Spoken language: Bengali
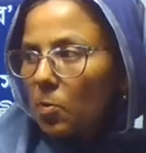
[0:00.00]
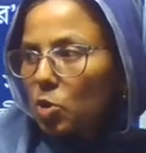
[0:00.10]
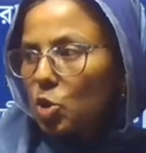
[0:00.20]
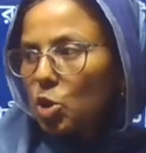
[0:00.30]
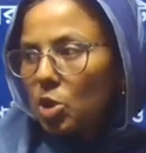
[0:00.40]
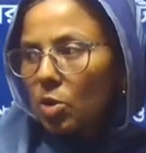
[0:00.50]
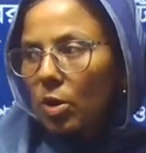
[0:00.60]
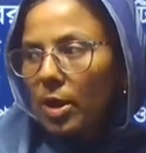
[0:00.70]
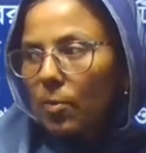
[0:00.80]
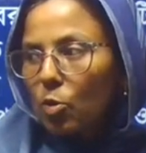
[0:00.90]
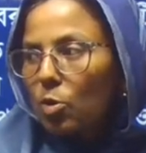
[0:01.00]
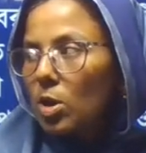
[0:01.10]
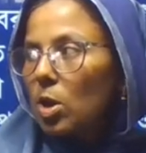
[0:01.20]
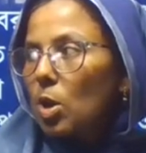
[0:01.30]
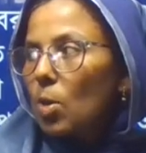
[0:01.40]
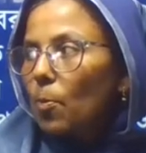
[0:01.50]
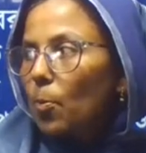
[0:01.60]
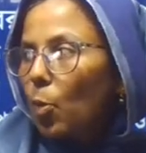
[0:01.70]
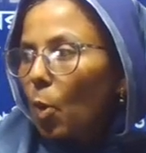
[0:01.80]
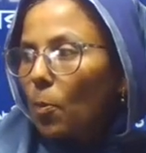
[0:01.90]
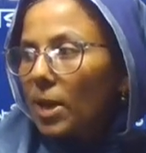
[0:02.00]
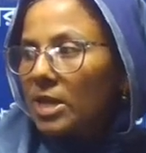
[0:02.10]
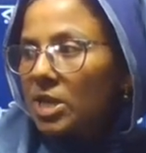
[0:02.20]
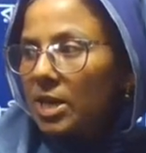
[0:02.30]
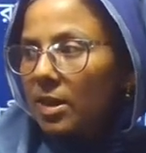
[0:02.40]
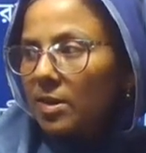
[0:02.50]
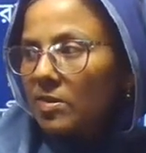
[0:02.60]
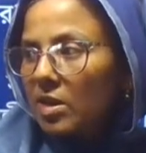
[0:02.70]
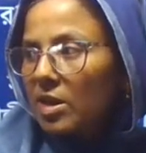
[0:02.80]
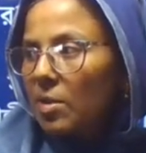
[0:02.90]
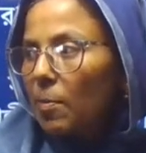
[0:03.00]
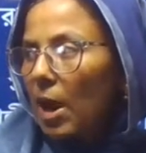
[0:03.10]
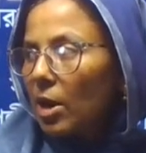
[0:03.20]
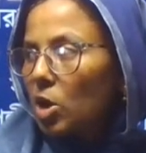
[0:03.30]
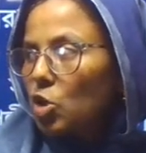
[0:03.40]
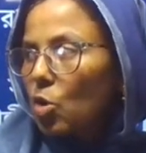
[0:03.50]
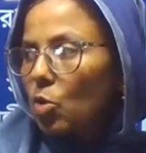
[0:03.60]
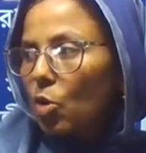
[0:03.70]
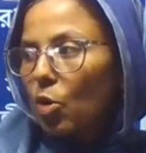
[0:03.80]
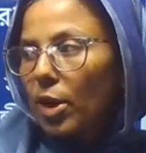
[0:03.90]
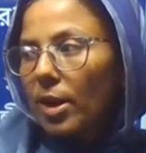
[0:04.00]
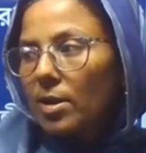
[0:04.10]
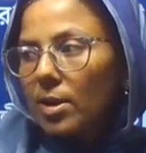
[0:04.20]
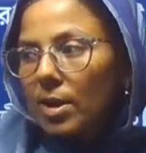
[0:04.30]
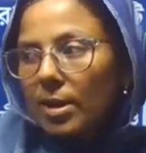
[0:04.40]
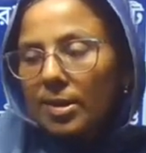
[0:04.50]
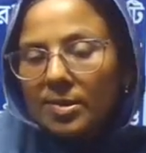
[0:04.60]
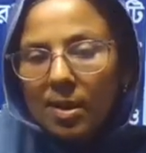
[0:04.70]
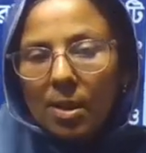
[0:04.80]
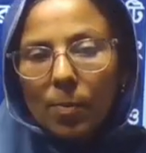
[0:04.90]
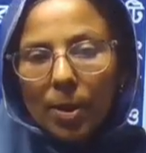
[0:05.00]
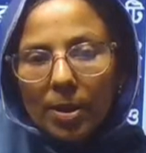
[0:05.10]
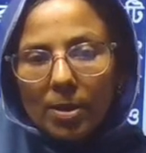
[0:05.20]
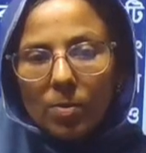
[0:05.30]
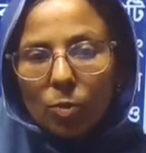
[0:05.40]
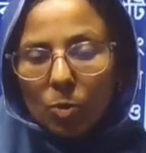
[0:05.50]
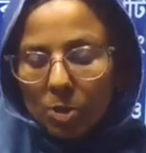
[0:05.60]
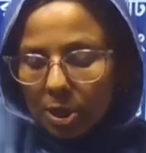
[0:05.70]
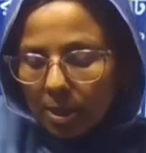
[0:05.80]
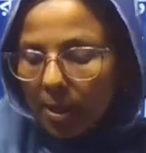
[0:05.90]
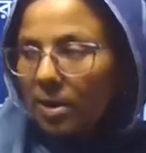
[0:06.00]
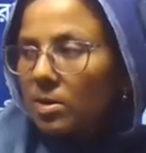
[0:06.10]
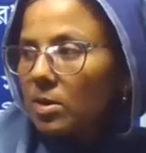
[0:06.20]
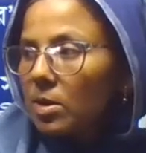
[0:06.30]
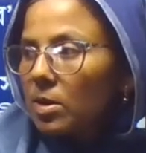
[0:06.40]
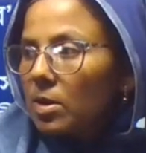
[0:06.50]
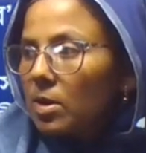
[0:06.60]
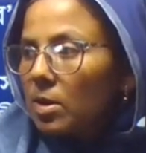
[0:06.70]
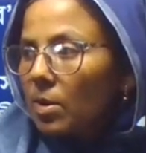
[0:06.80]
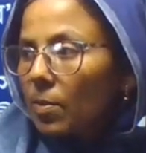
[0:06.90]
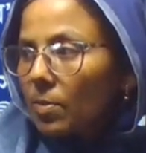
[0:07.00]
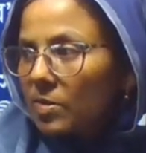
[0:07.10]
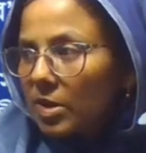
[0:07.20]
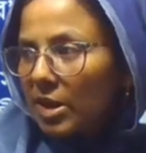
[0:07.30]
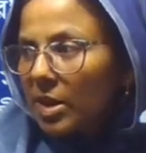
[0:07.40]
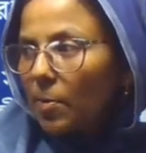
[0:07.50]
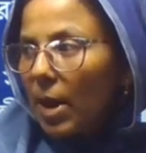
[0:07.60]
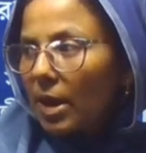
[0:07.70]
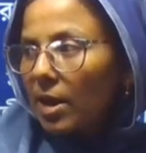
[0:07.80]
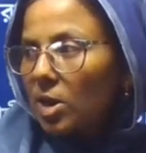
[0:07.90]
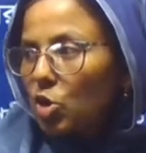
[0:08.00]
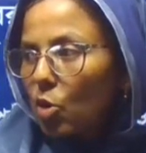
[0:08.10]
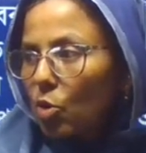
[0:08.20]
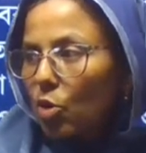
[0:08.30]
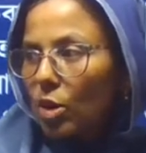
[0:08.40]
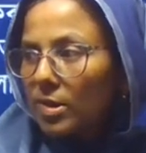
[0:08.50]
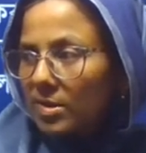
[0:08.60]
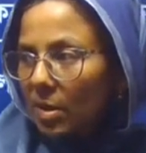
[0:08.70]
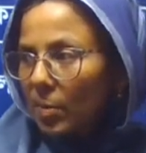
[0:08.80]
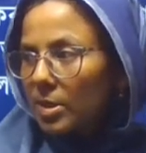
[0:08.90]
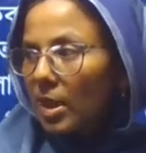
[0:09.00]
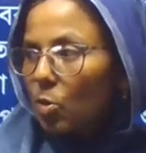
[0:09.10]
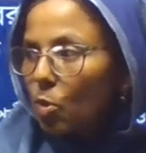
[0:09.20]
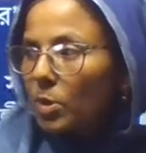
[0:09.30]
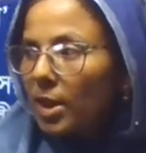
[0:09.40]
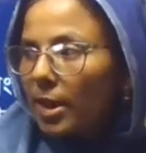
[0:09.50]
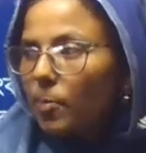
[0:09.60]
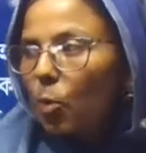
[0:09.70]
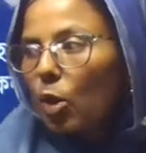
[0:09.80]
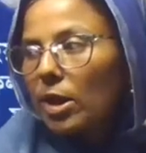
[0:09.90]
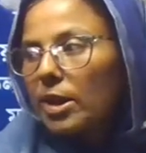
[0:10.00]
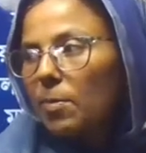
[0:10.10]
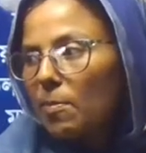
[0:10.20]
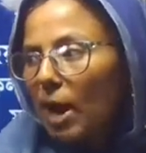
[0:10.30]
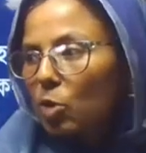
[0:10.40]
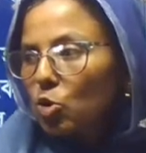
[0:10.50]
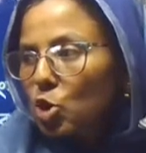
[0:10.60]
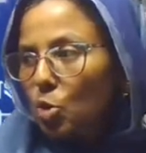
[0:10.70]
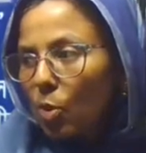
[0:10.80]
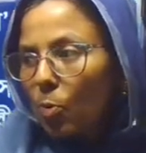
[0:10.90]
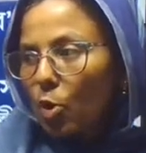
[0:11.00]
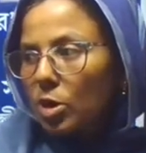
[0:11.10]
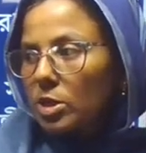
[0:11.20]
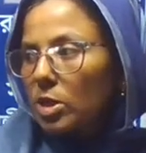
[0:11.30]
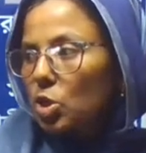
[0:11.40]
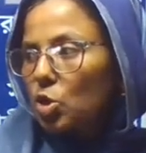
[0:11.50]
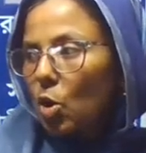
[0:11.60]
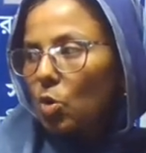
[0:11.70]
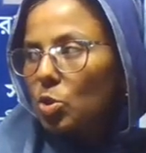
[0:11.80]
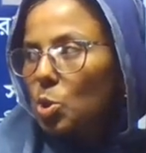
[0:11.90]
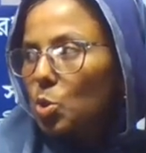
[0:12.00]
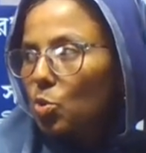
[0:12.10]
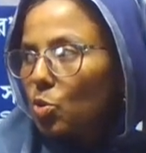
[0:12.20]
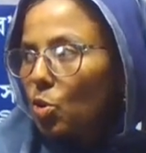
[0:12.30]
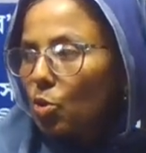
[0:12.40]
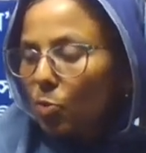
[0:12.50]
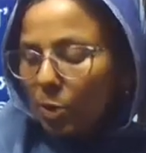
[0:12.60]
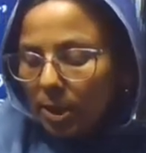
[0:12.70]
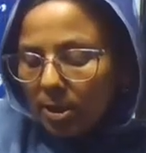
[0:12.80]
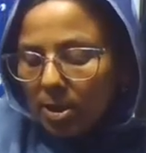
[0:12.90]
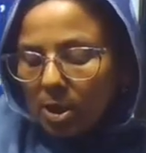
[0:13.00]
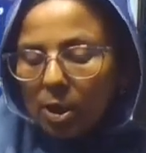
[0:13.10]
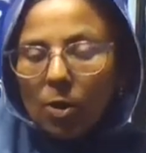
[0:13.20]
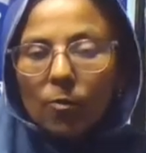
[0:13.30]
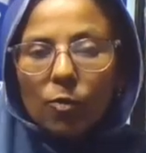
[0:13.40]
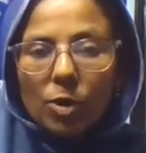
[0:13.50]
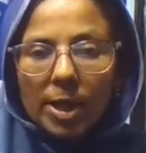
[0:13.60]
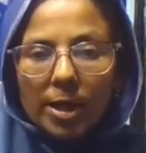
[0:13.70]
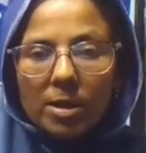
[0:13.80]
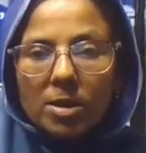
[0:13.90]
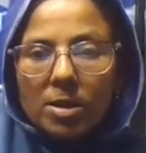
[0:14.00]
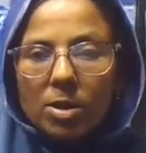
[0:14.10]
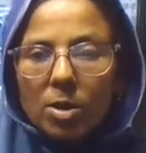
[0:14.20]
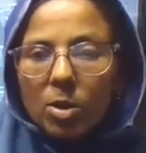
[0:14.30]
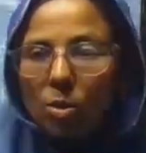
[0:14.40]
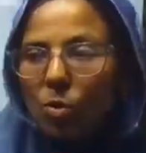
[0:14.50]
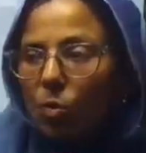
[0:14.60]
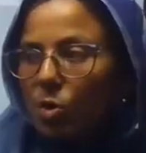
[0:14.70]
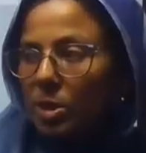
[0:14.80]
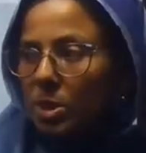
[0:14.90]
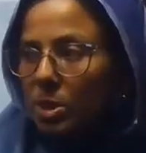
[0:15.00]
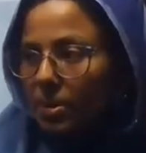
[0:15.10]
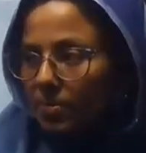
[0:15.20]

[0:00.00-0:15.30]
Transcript: প্রশংসিত হয় এবং প্রবেশিকা শ্রেণীর বাংলা সংকলনে স্থান পায় প্রবেশিকা শ্রেণীর বাংলা সংকলনে স্থান পায় তার কবিতায় পল্লীর মানুষ ও প্রকৃতির সহজ সুন্দর রূপটি ফুটে উঠেছে